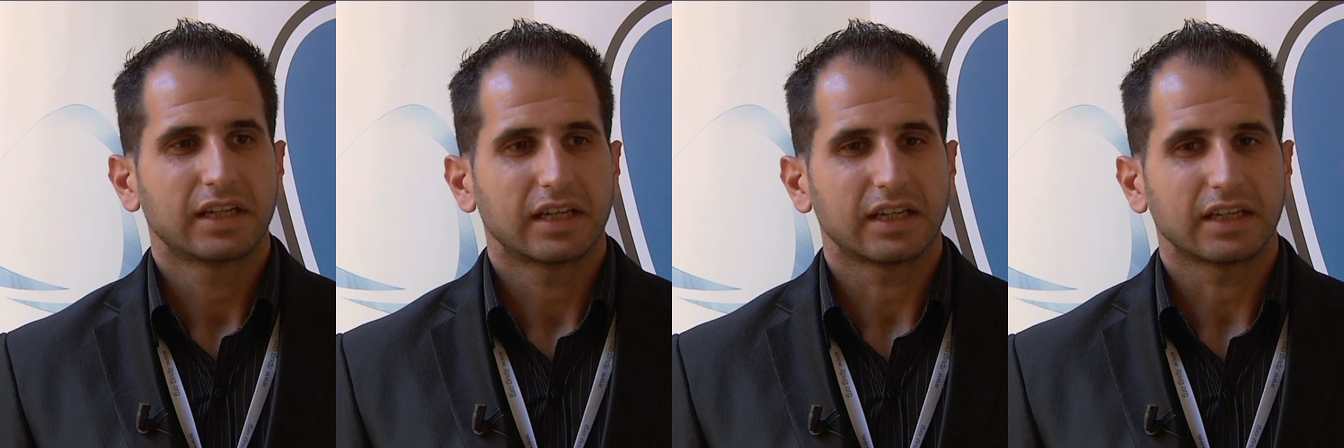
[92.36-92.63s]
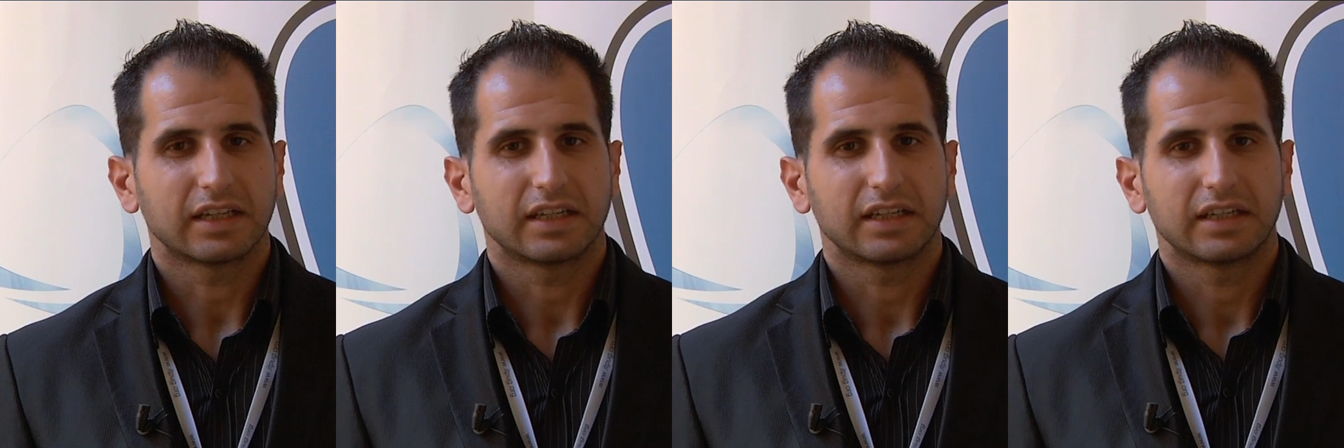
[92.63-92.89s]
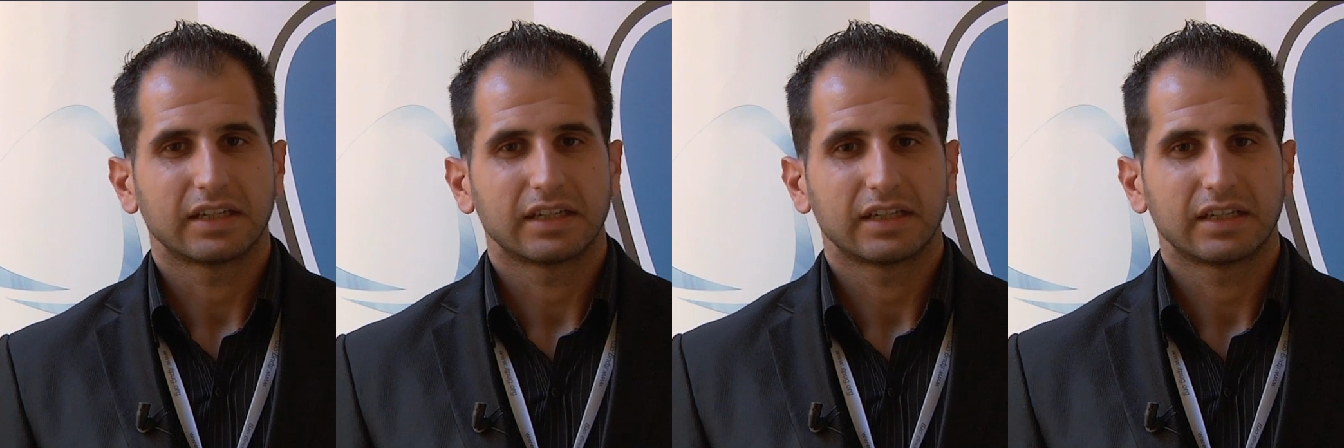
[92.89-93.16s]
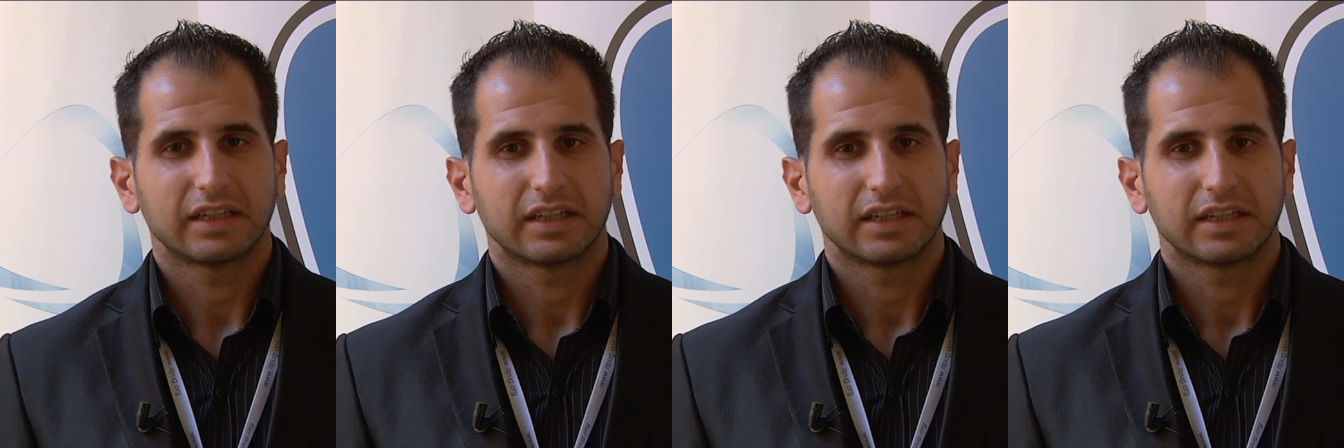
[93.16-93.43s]

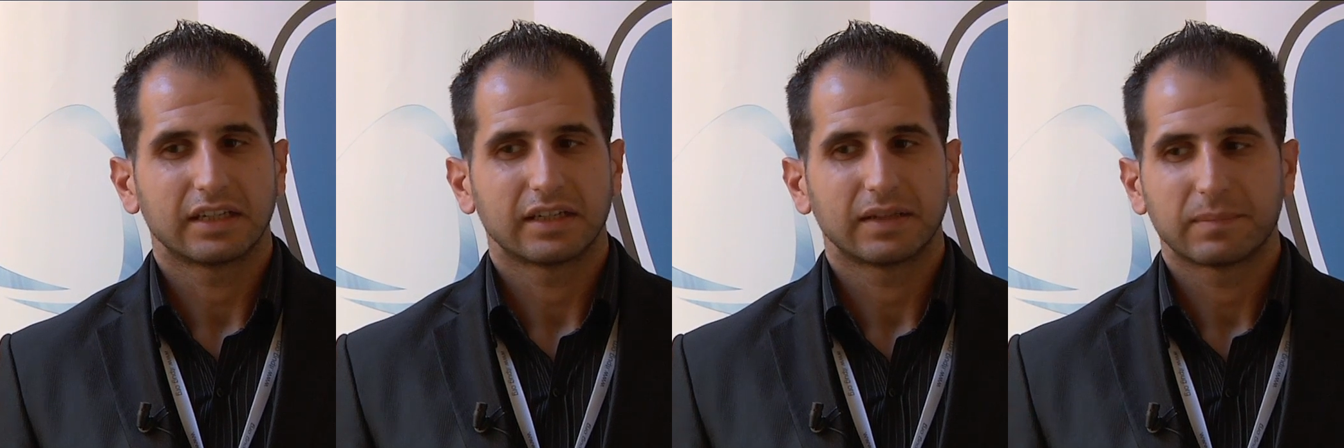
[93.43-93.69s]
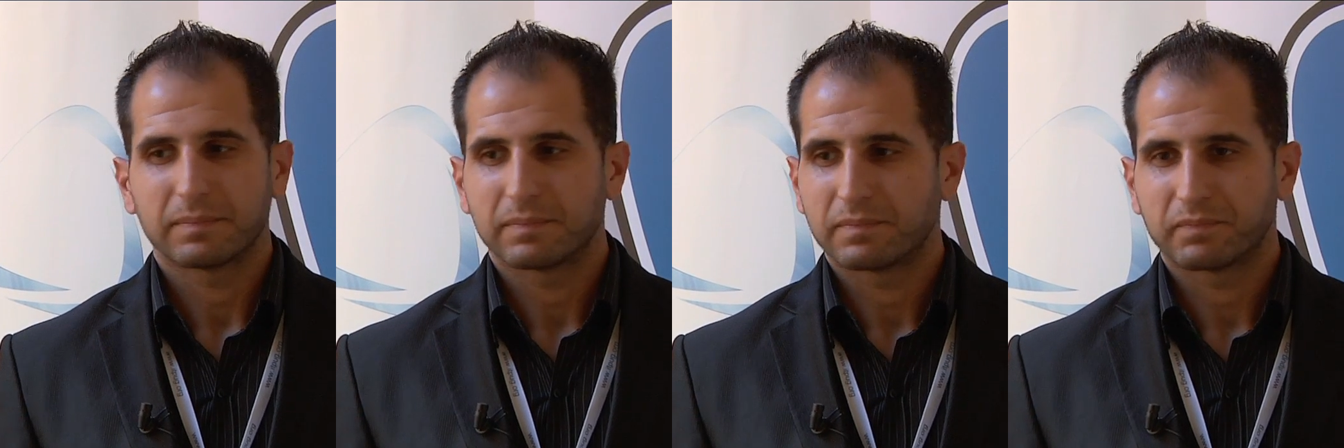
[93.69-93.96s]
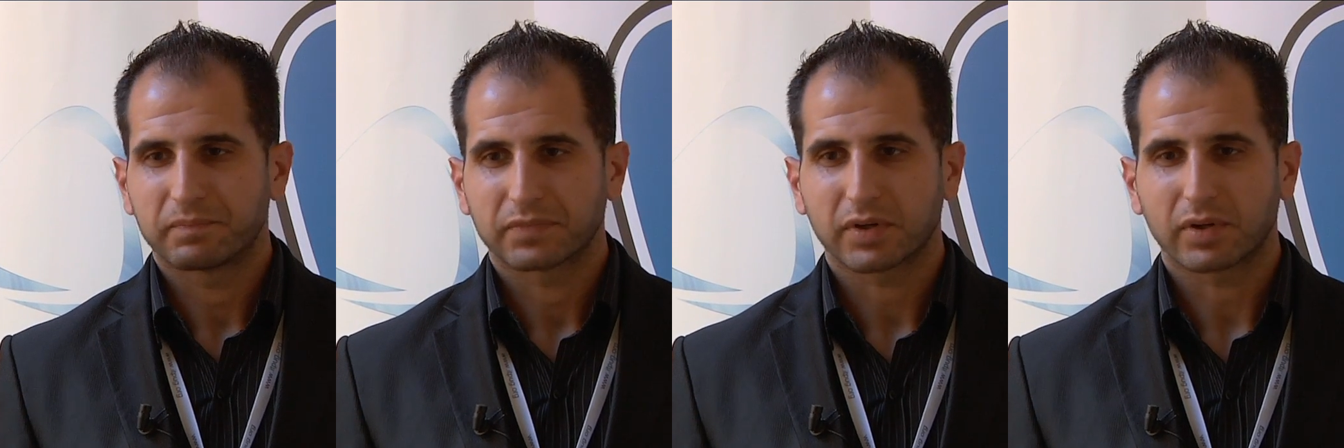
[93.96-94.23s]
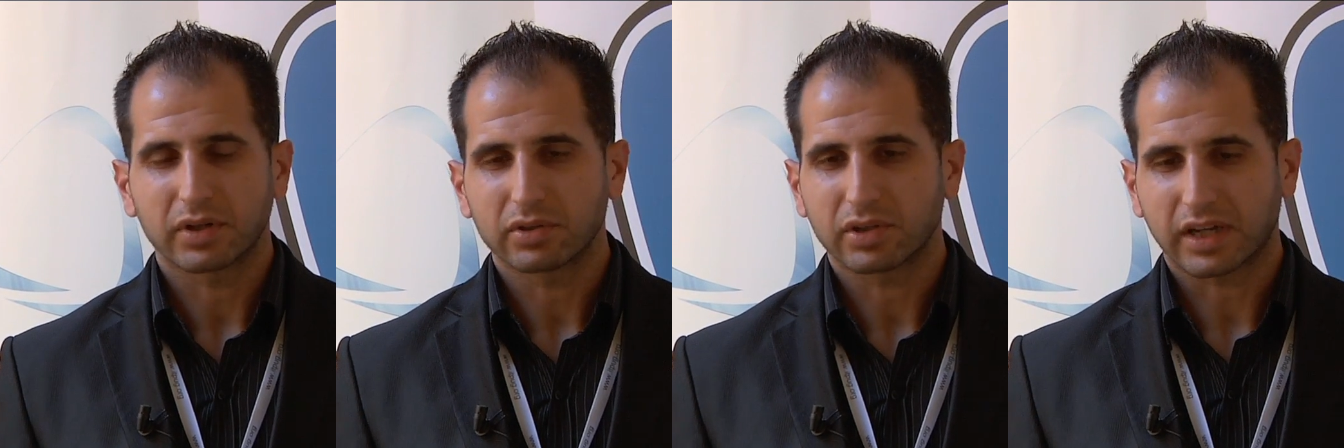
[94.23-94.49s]
Eh,
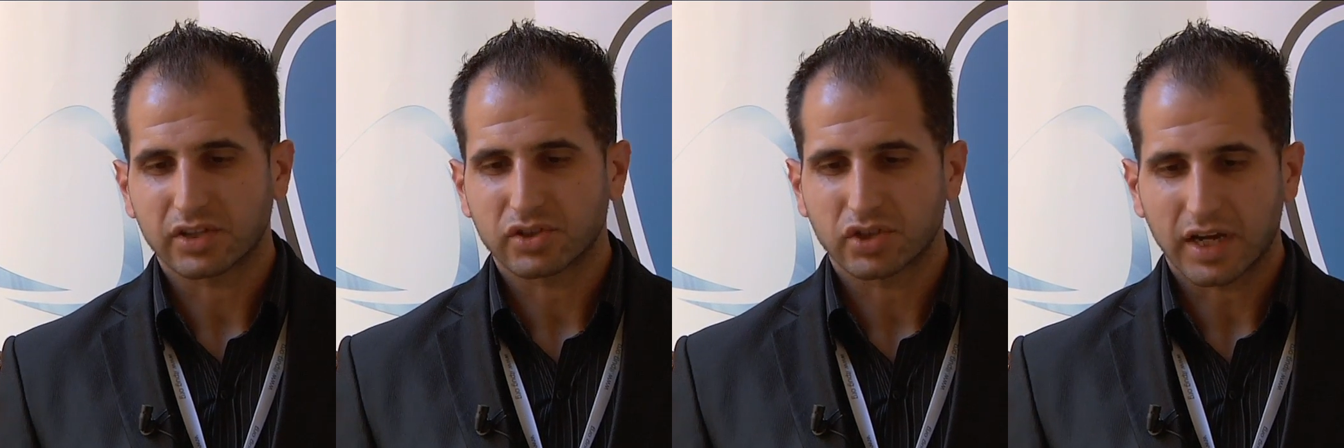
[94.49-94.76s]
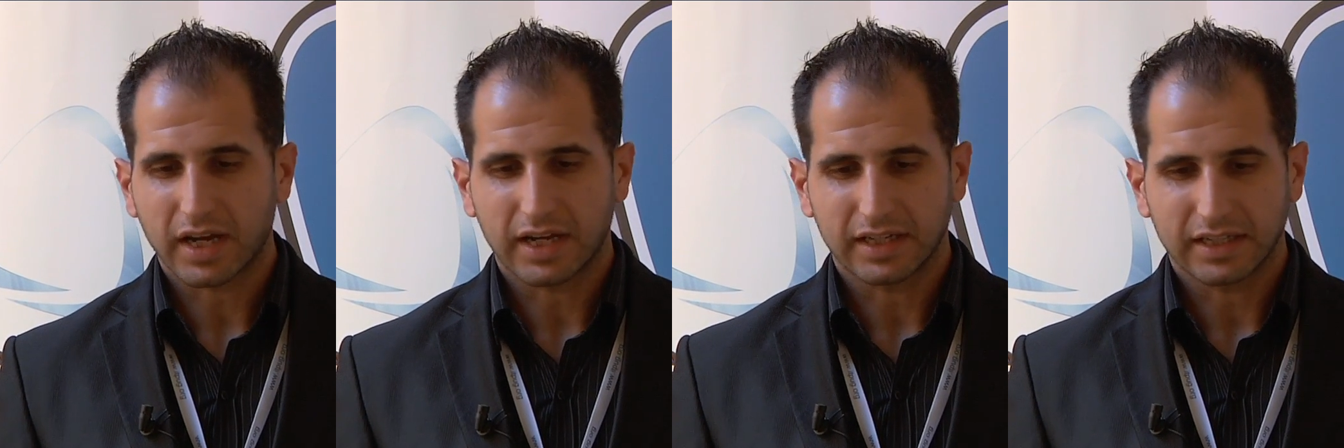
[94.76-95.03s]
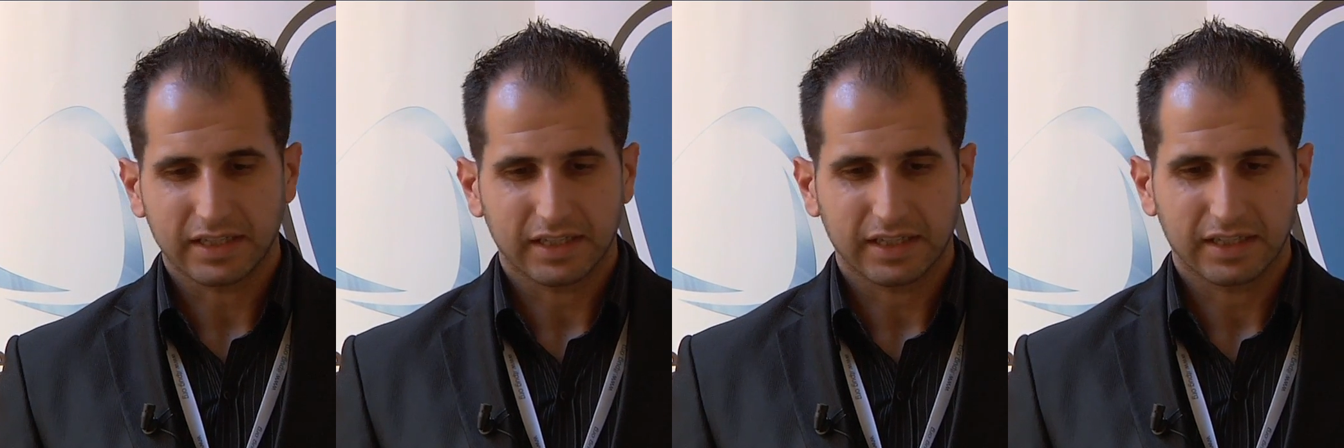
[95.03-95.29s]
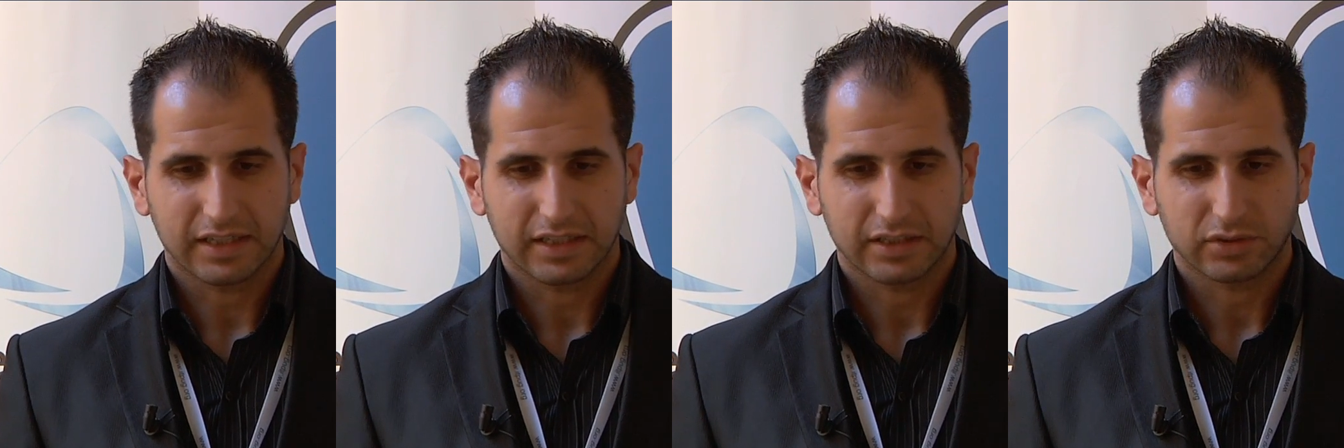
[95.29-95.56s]
quello che ci ha
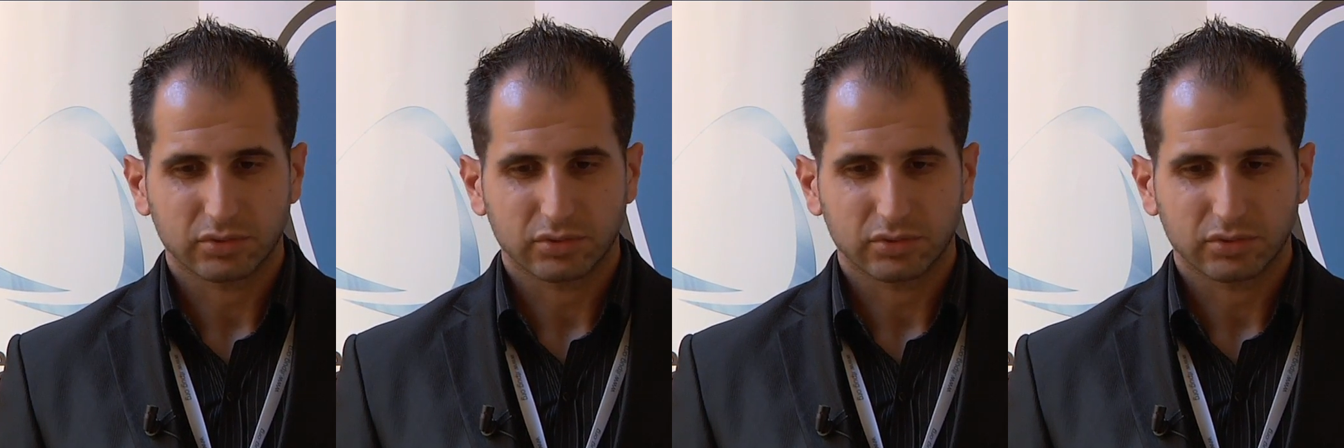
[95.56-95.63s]
eh,